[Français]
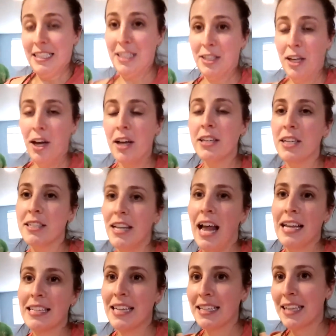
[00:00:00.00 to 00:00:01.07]
c'est ça, ça c'est
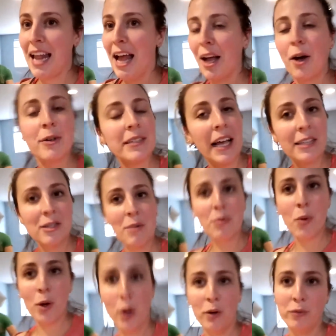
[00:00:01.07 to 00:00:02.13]
la, grosse raison
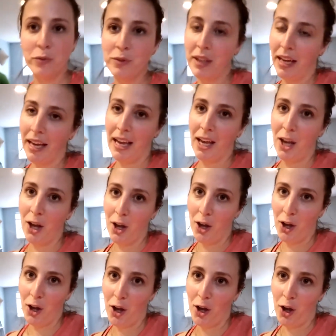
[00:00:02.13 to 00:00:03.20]
pourquoi qu'on
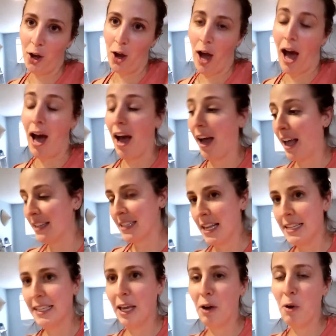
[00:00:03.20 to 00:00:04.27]
voudrait euh,
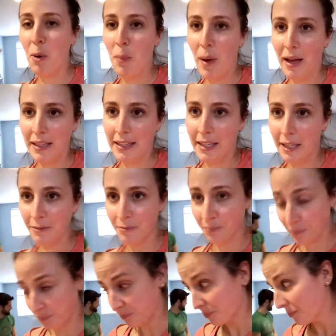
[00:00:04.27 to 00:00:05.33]
s'inscrire au banquier.
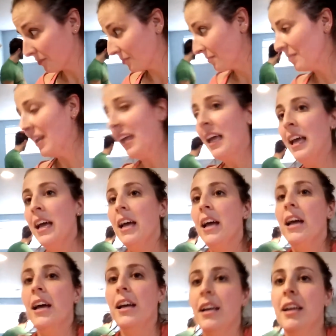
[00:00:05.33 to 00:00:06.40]

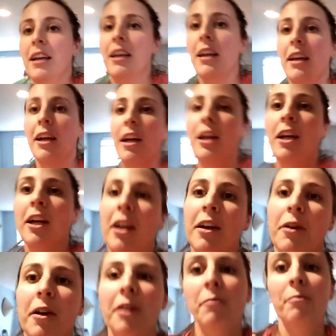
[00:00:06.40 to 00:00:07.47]
Euh,
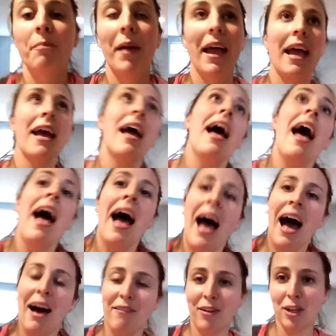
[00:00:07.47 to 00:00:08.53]
mais
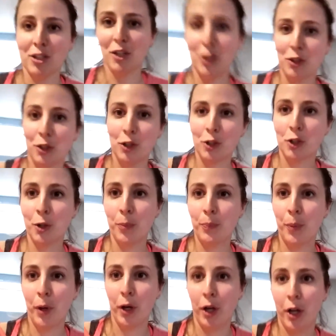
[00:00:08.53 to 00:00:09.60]
avant ça, on a une
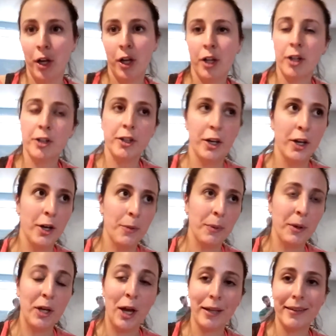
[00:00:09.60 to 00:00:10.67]
coupe euh,
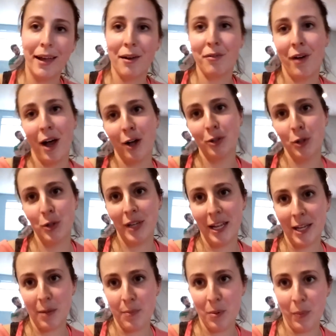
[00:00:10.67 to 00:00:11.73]
de priorités à faire. On a eu
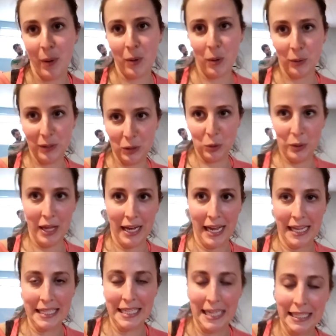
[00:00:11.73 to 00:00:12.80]
quelques pépins au cours des deux
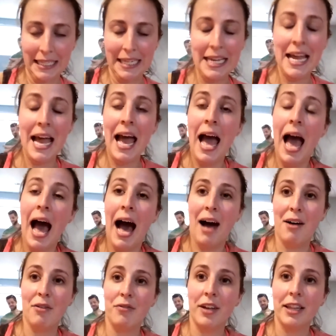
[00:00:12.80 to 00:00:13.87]
dernières années.
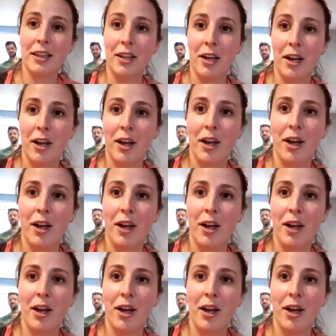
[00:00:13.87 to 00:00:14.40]
En fait,